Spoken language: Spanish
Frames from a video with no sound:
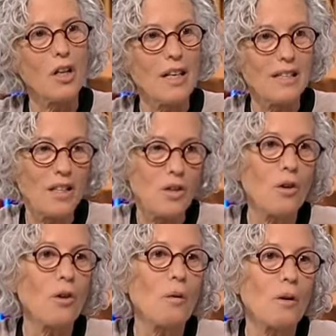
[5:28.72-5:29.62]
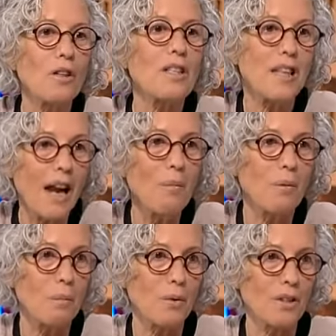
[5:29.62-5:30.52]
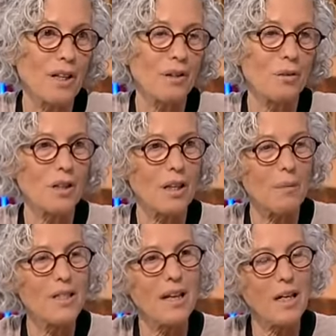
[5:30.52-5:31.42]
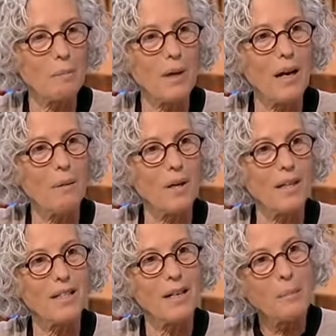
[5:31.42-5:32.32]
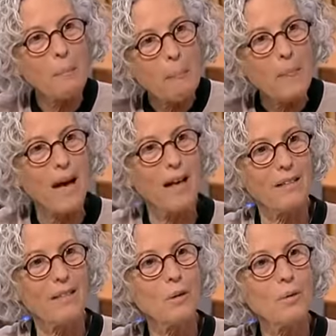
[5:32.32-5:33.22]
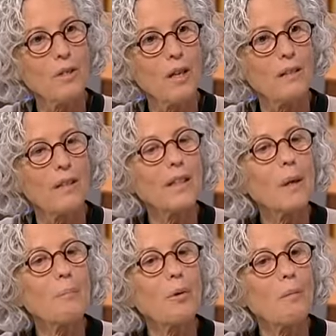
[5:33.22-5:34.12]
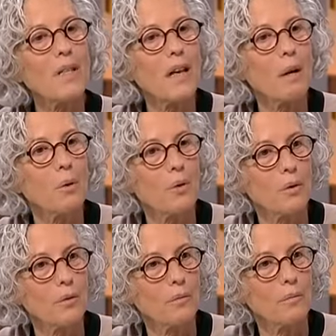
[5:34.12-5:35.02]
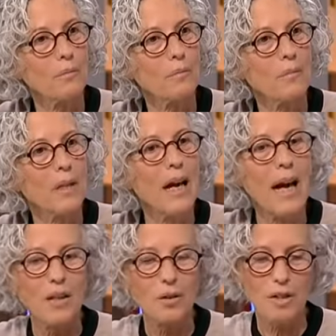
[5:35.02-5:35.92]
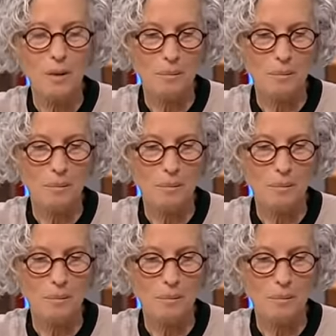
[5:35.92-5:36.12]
si yo no salvo, por tanto, a través de las palabras a la circunstancia, tampoco me salvo yo. Entonces,